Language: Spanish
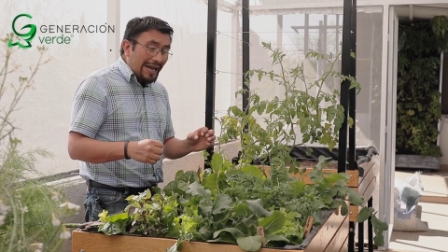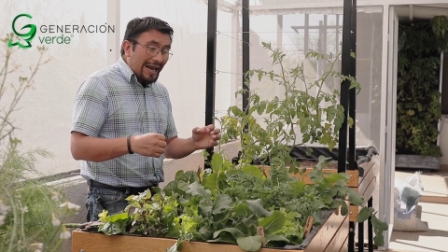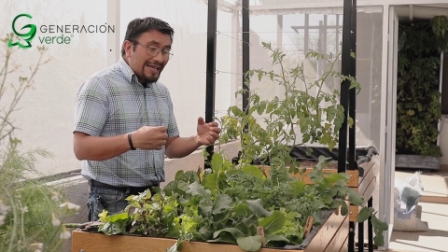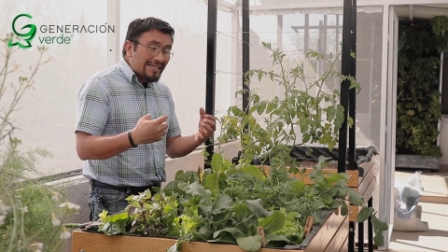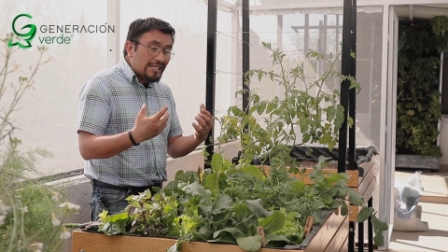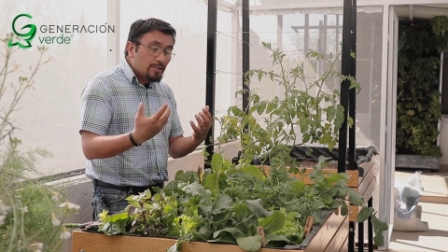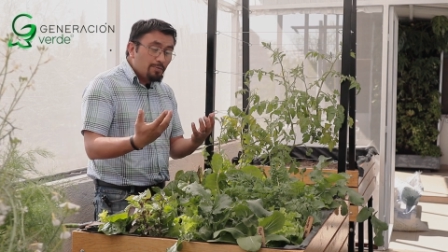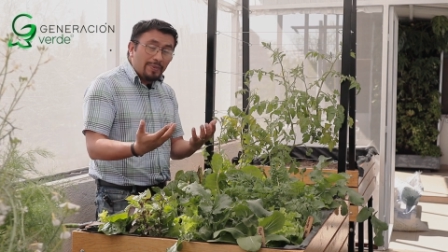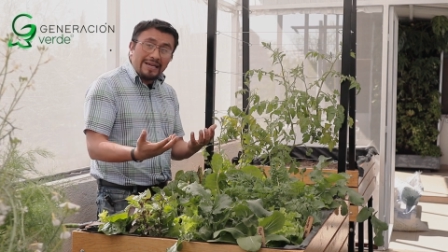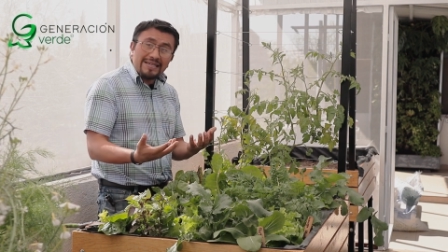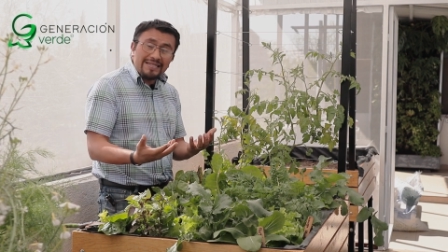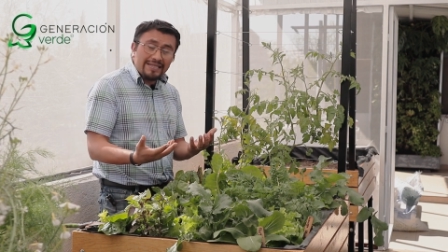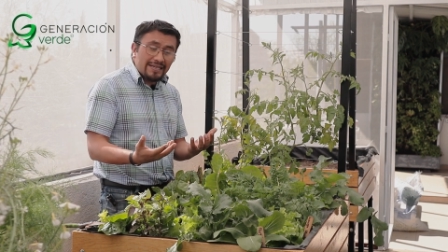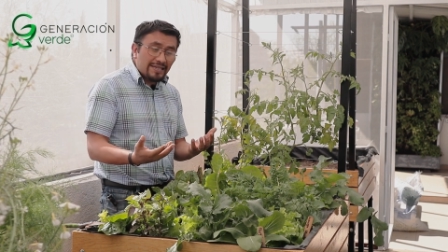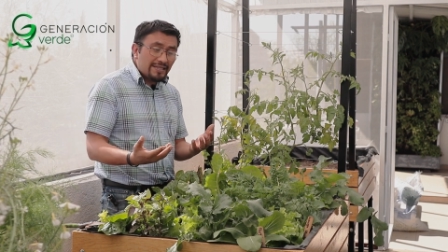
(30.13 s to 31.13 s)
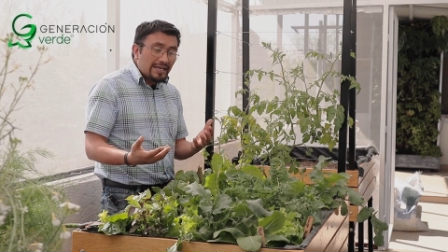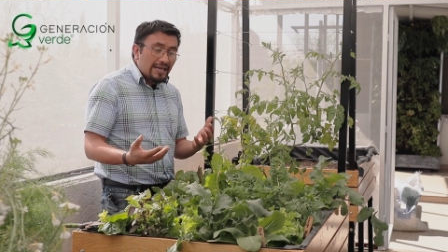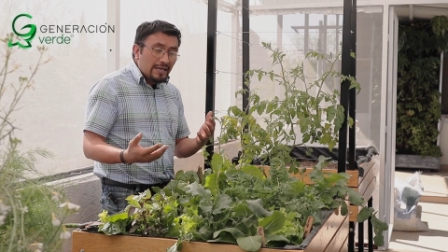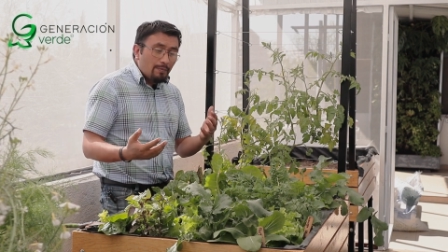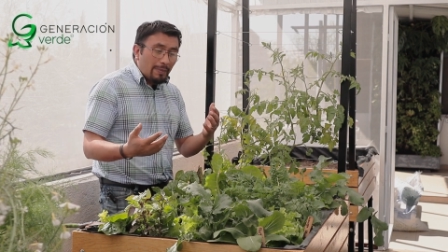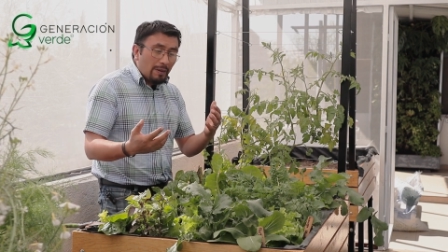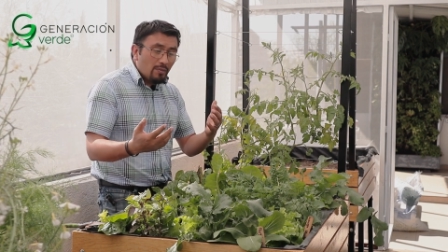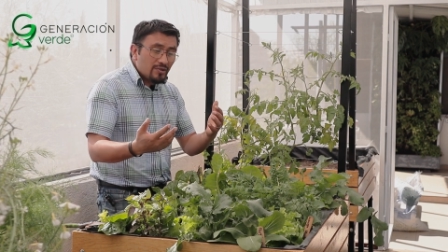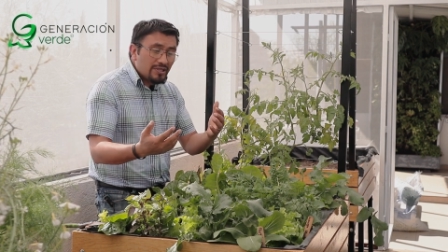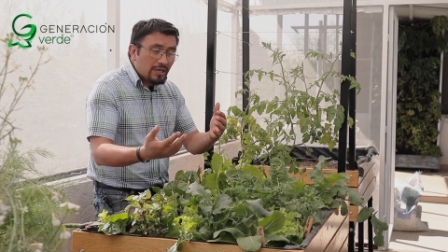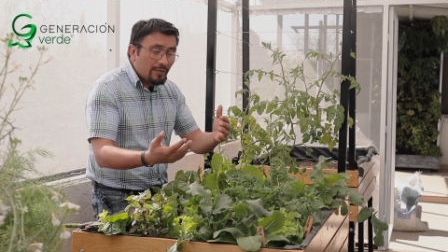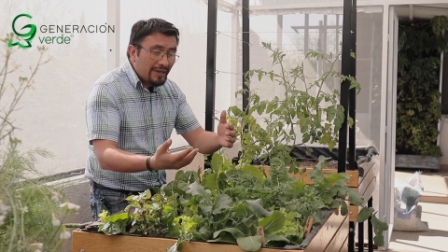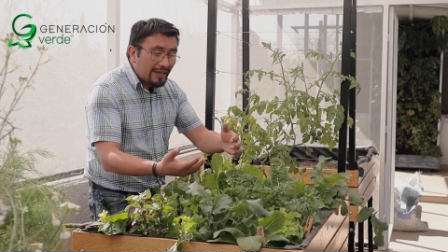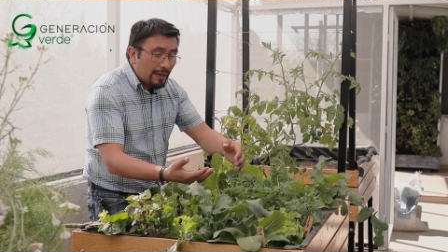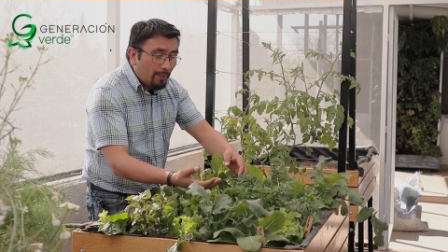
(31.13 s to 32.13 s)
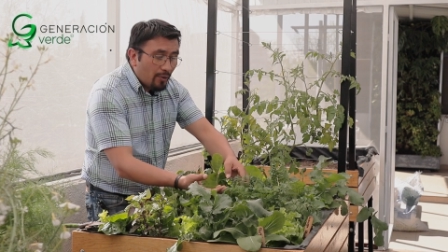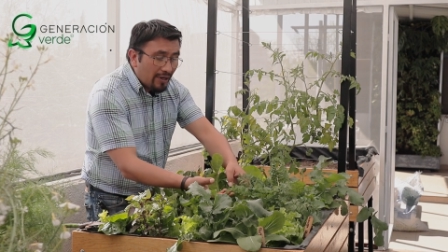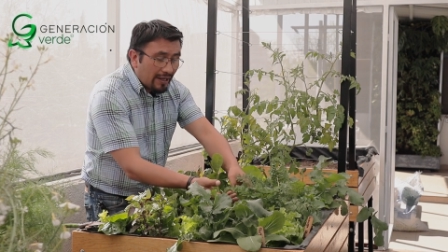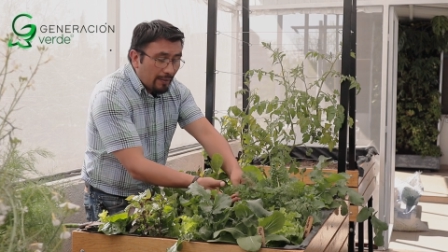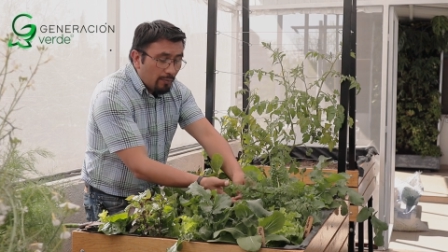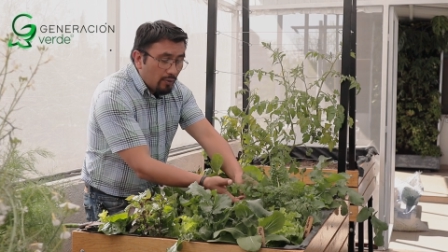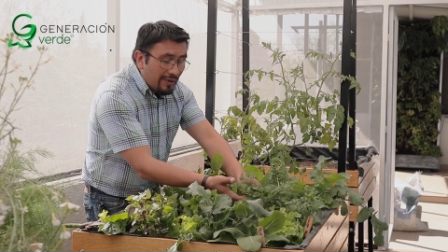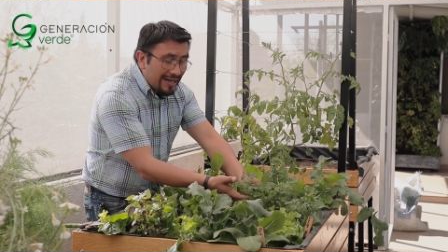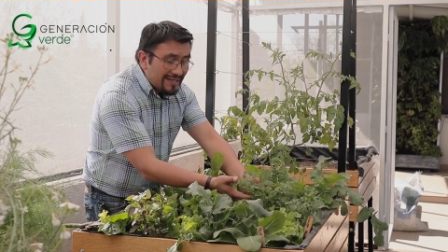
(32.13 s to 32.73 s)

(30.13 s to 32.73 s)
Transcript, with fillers: las especies, vamos a ver que, por ejemplo,